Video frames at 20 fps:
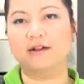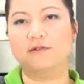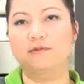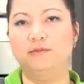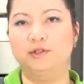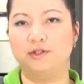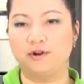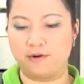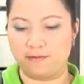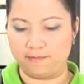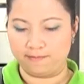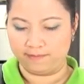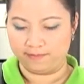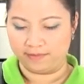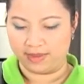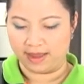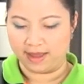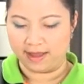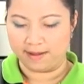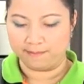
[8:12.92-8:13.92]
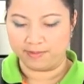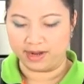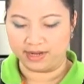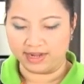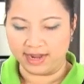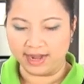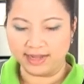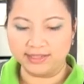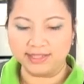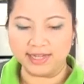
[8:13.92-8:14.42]
ค่ะคุณผู้ชมผั
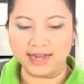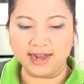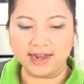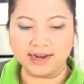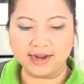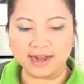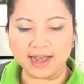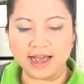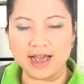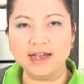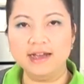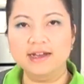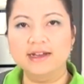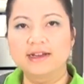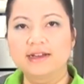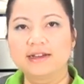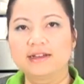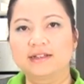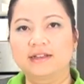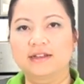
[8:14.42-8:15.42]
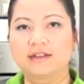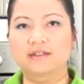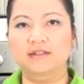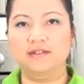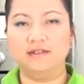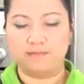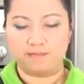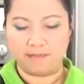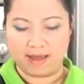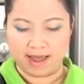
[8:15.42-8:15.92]
ดไทยเจนะคะ
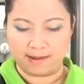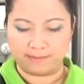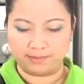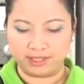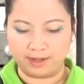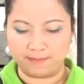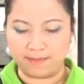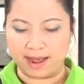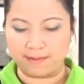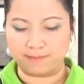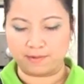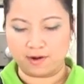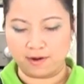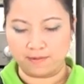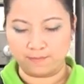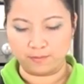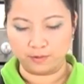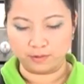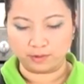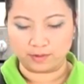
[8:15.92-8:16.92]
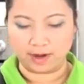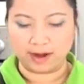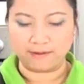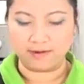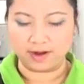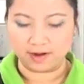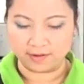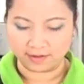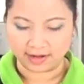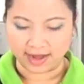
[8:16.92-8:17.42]
แบบฉบับของ Food
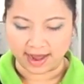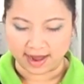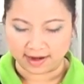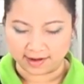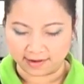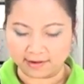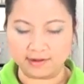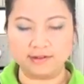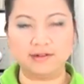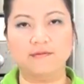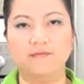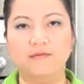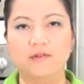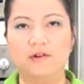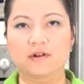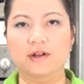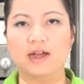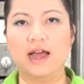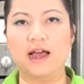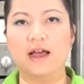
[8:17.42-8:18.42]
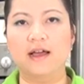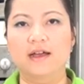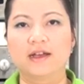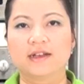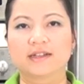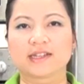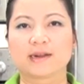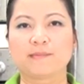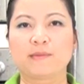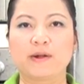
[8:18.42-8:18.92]
Travel ค่ะแล้วก็เชฟนกค่ะ
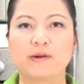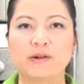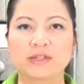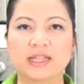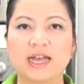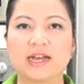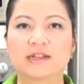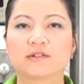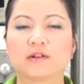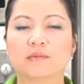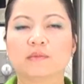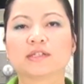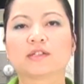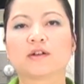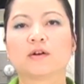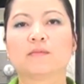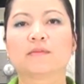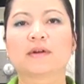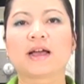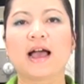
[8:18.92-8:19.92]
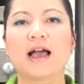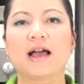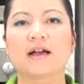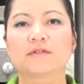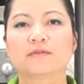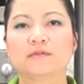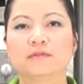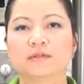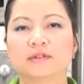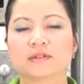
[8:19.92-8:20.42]
สำหรับอัตราส่วนผสมค่ะ
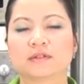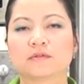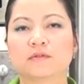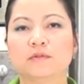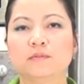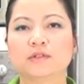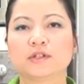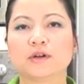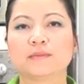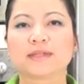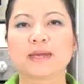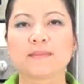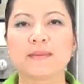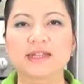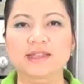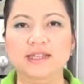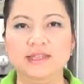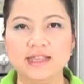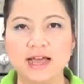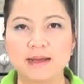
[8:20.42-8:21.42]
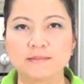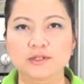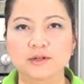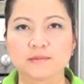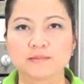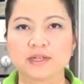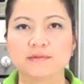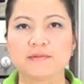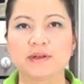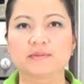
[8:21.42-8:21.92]
คุณผู้ชมสามารถติดตามช
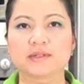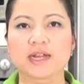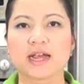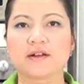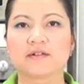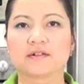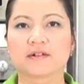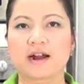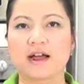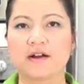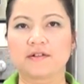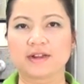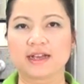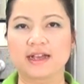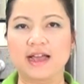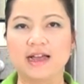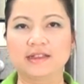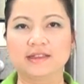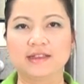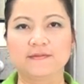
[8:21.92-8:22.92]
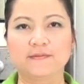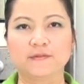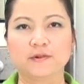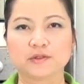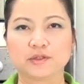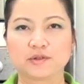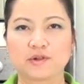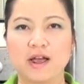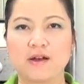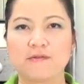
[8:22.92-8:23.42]
มที่เว็บไซต์ของเรานะคะที่
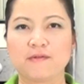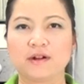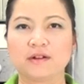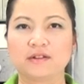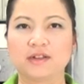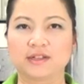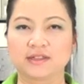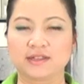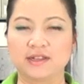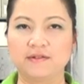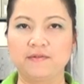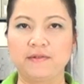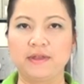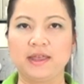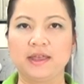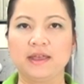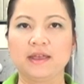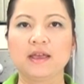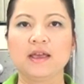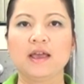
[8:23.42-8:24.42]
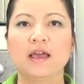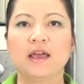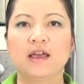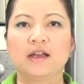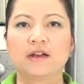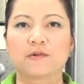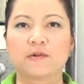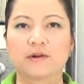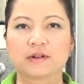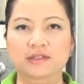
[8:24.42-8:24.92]
ฟู้ดทราเวล ดอท ที วี
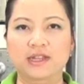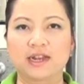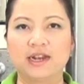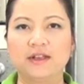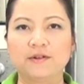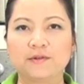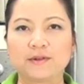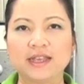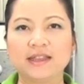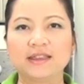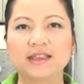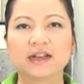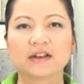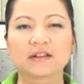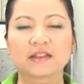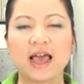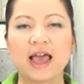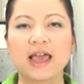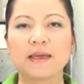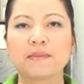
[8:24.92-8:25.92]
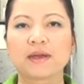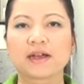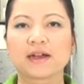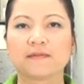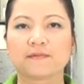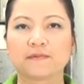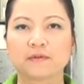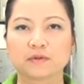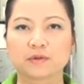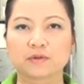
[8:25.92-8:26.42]
ควงตะหลิวกินเที่ยวไทยไป
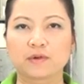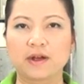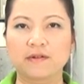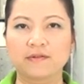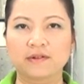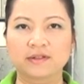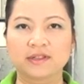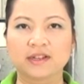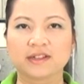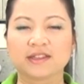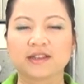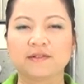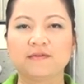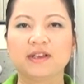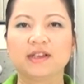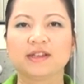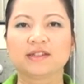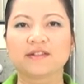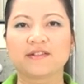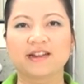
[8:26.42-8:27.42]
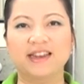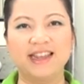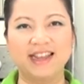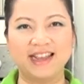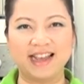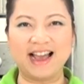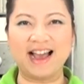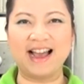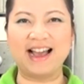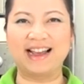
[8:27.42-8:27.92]
กับ ฟู้ดทราเวล ดอท ที วี สวัส
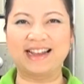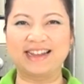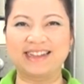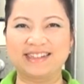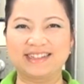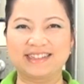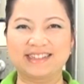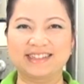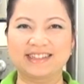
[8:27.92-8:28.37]
ดีค่ะ